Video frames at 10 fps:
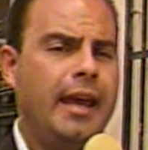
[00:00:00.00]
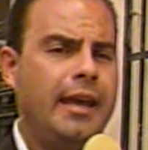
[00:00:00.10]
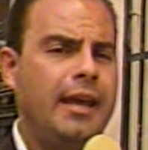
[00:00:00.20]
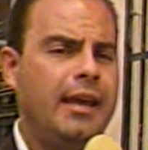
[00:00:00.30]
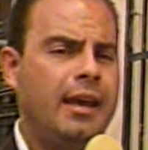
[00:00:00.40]

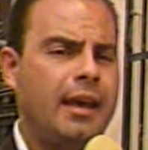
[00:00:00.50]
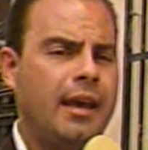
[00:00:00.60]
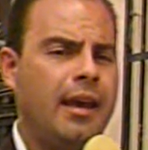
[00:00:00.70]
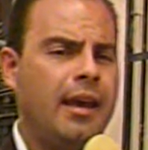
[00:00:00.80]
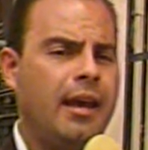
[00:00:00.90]
y
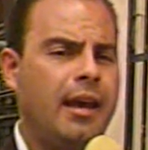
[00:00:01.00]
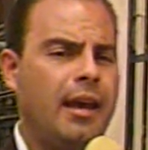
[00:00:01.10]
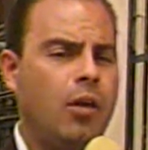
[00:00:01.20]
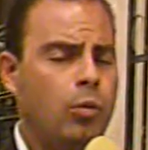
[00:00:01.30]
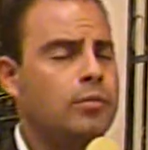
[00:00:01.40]

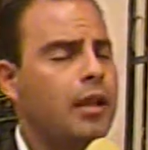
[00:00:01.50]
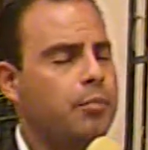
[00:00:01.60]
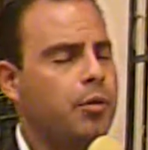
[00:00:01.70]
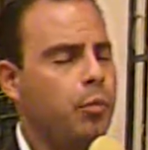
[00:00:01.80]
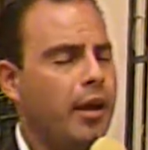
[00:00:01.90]
que juntas
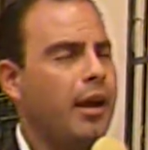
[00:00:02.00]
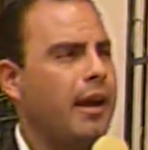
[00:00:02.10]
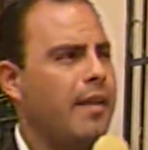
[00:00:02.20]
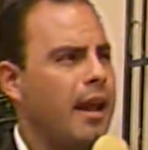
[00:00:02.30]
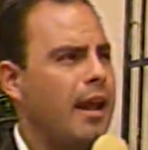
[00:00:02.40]
pues puedan
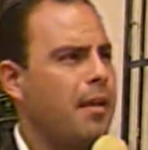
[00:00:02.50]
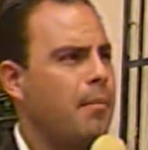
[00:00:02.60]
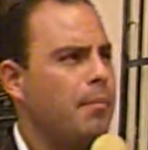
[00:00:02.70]
generar